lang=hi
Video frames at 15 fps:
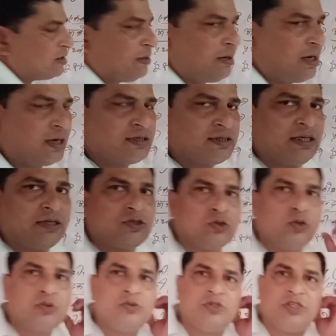सब अक्सर
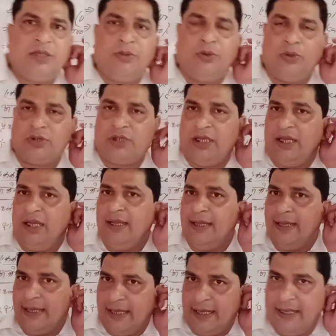सूक्ष्म जीव होते
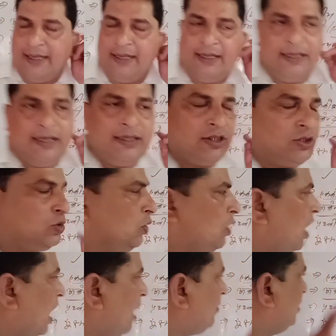हैं तो
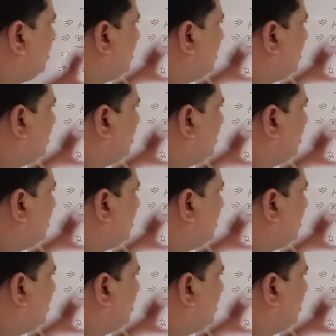आप